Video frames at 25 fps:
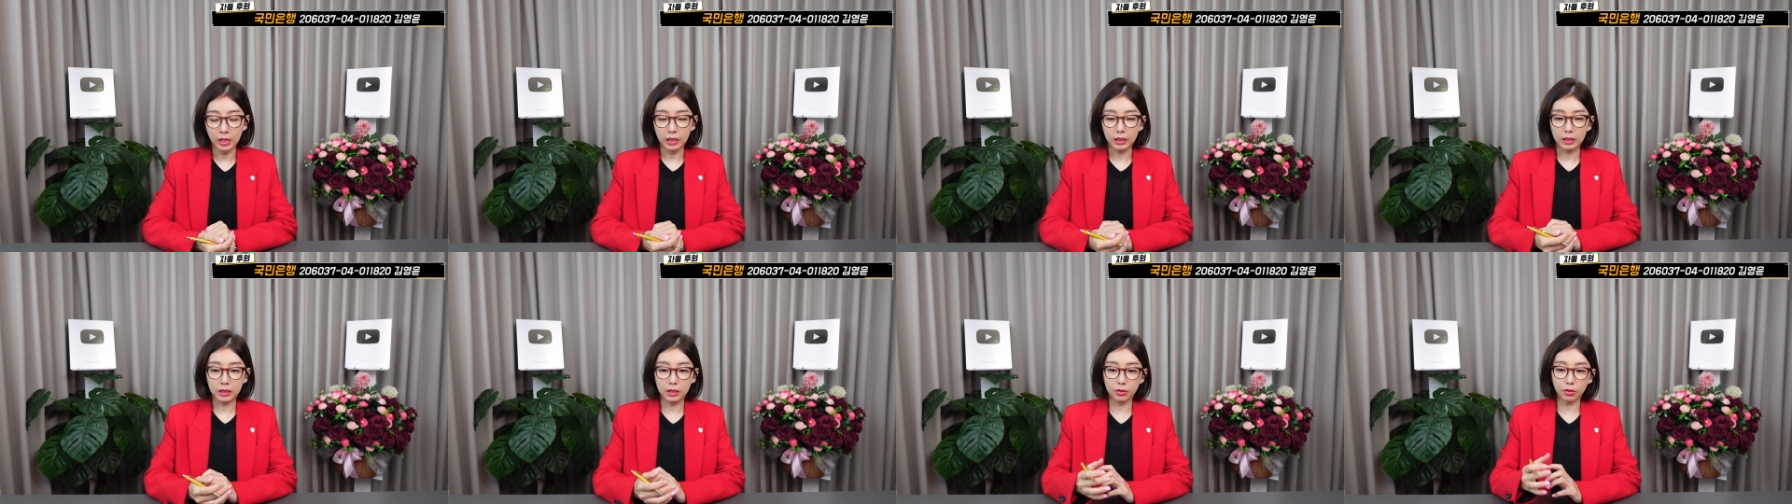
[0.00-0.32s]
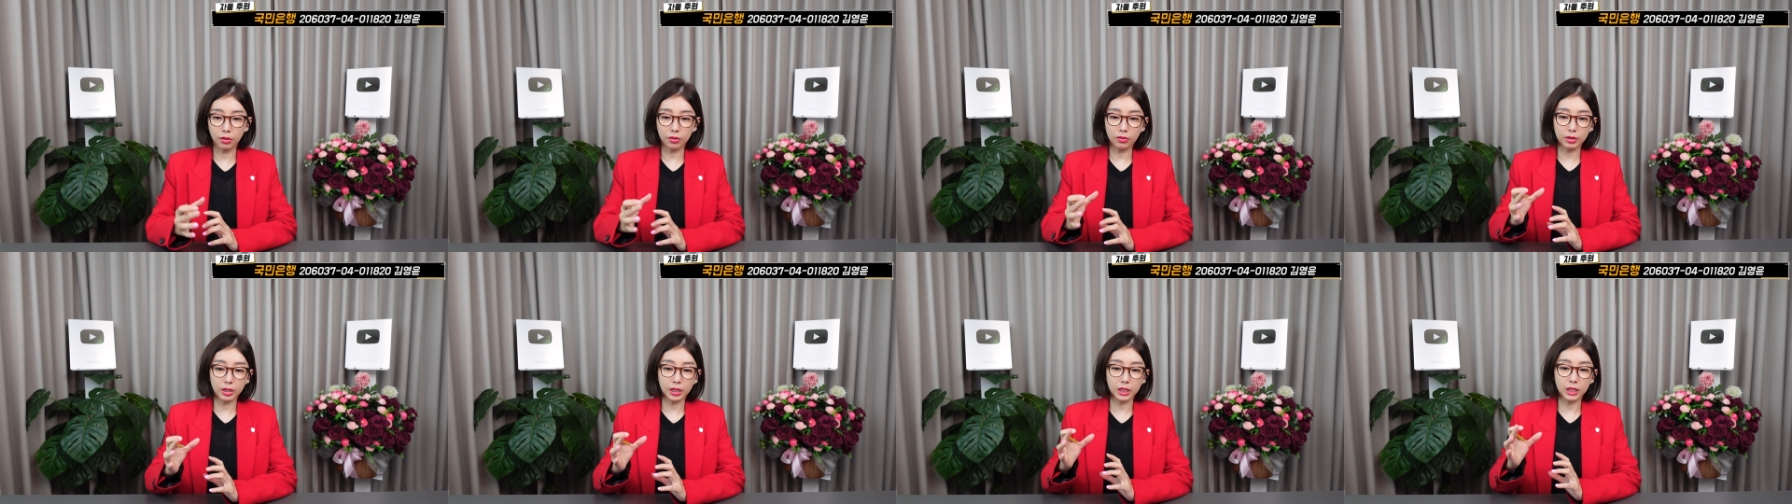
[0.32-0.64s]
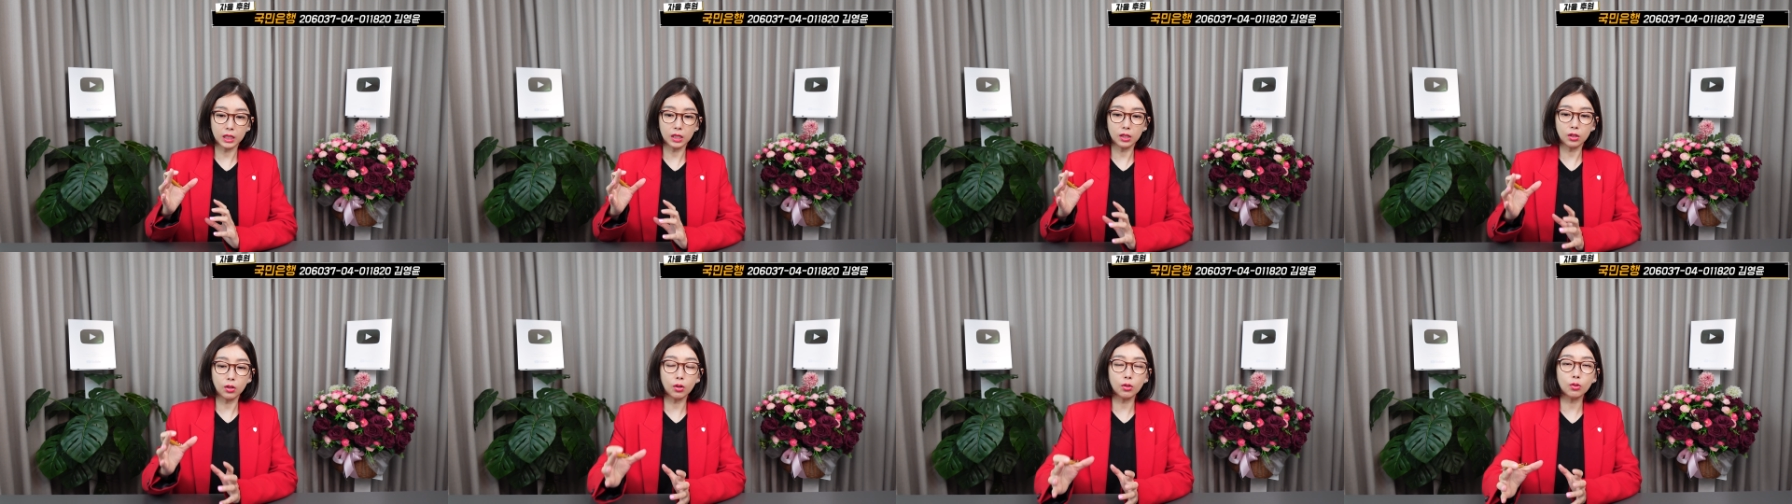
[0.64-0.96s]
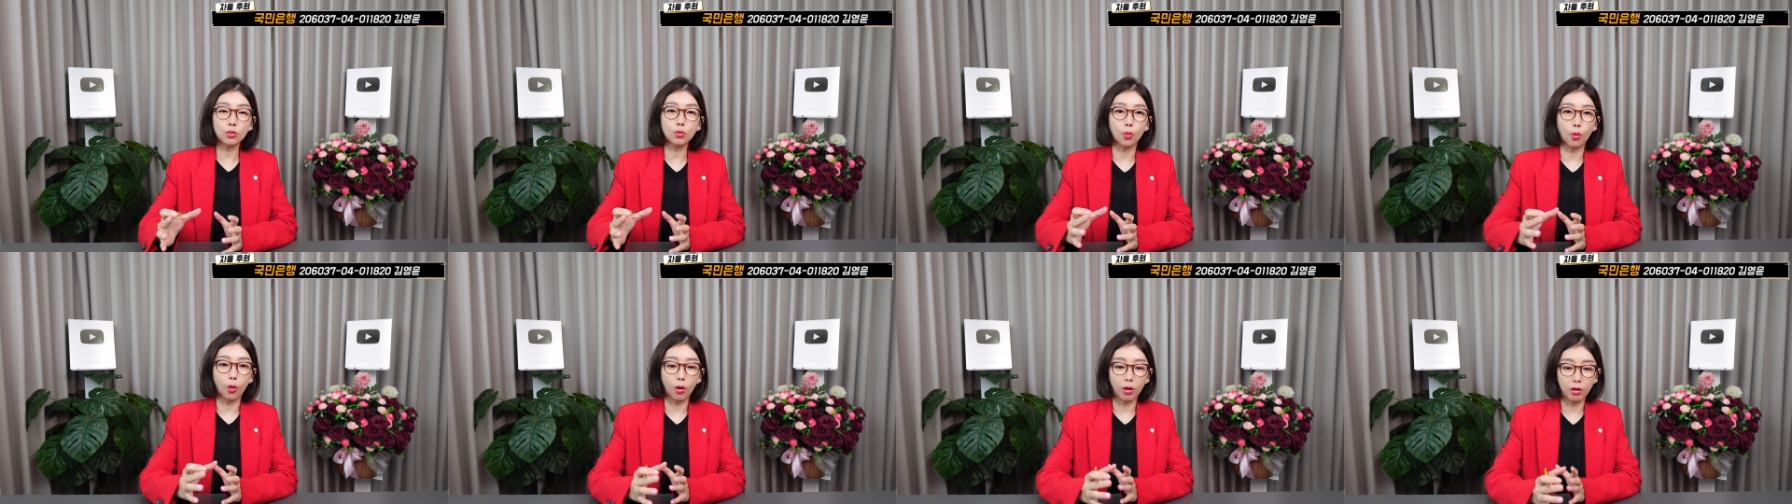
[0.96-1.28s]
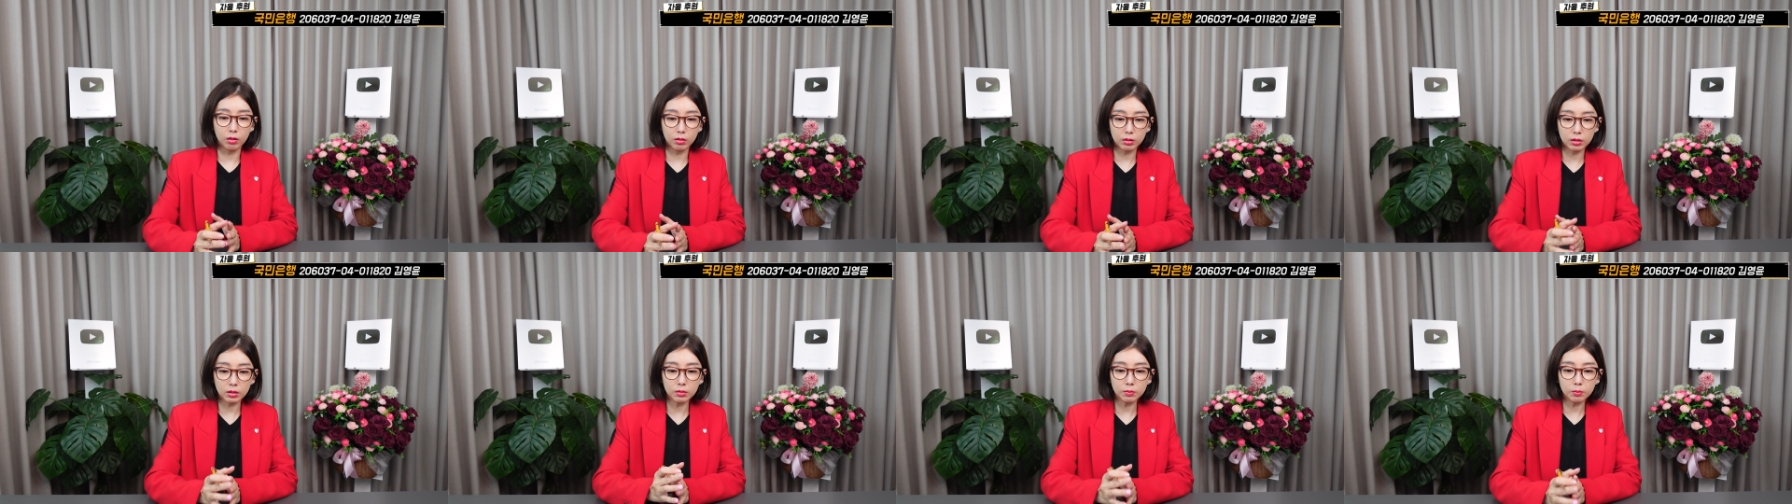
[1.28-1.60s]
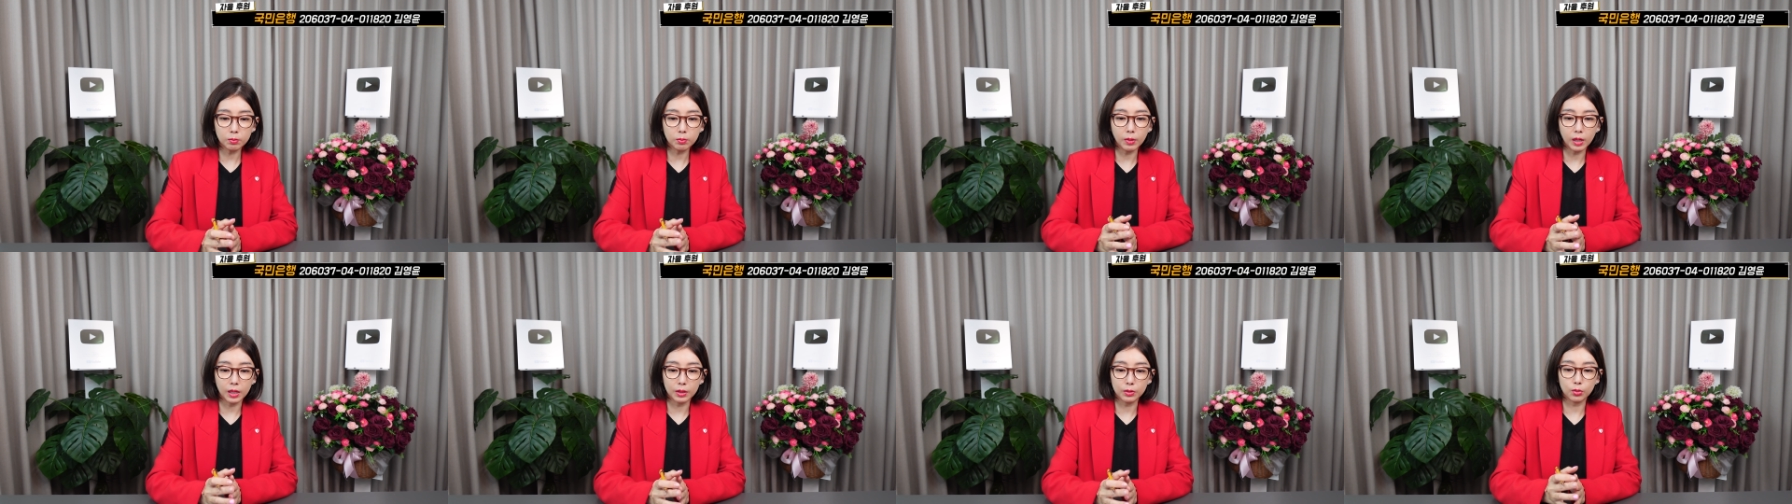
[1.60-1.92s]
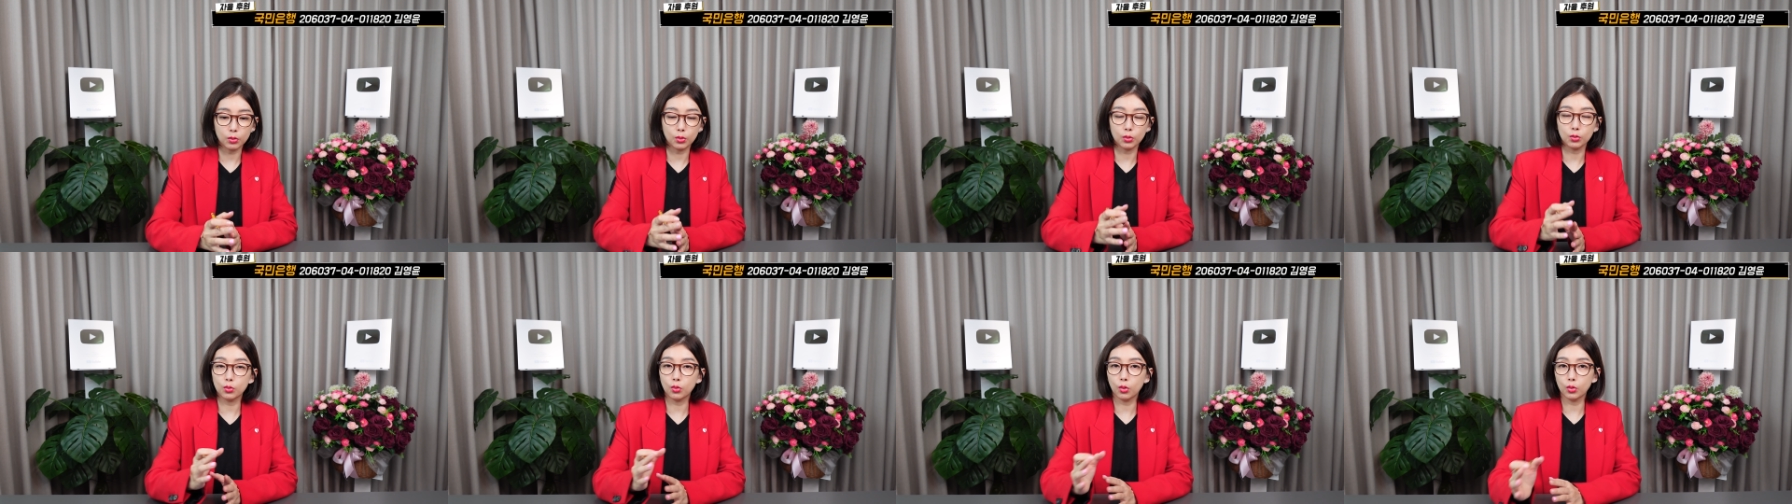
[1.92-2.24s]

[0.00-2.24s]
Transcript: 그런데 이런 월급만으로는